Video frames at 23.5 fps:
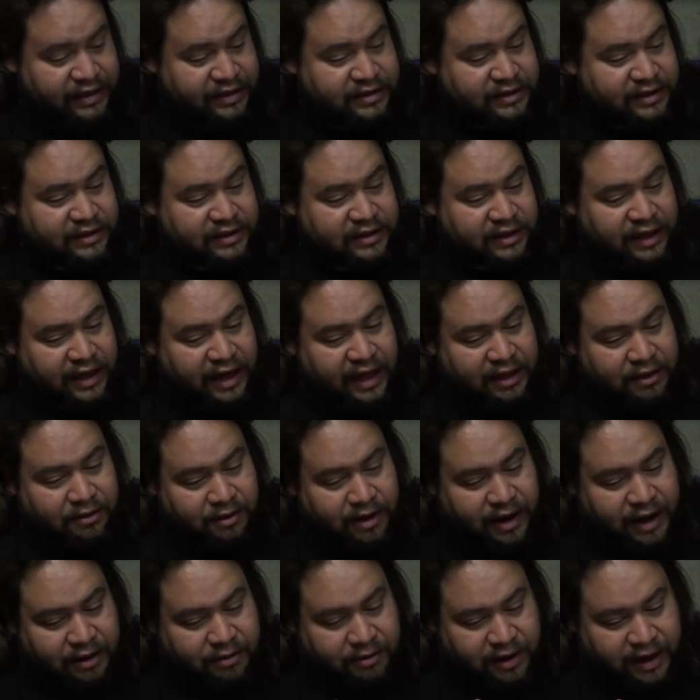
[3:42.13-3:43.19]
si es el
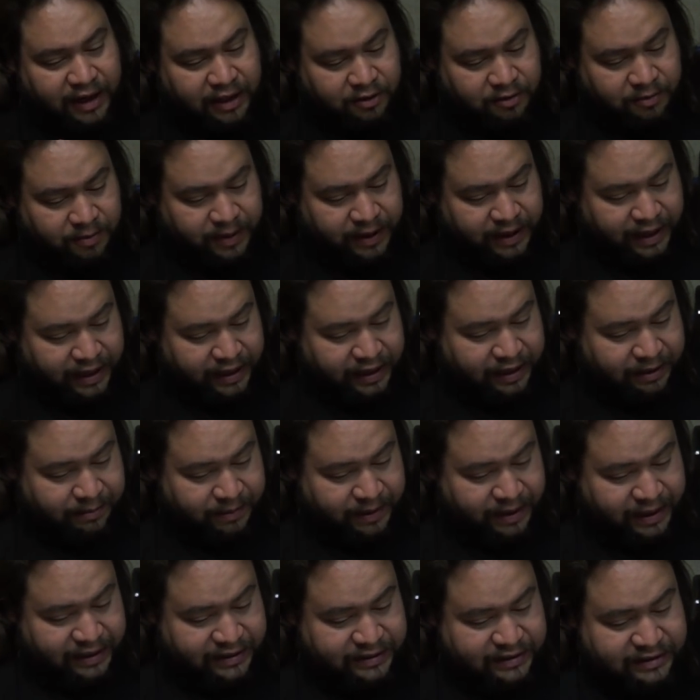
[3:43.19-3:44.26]
lado A o el lado B hay que
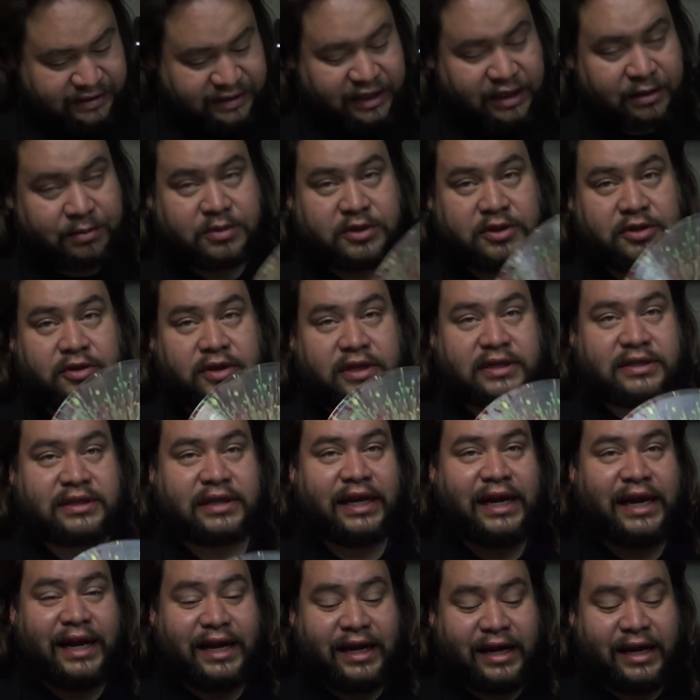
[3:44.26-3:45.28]
ver las inscripciones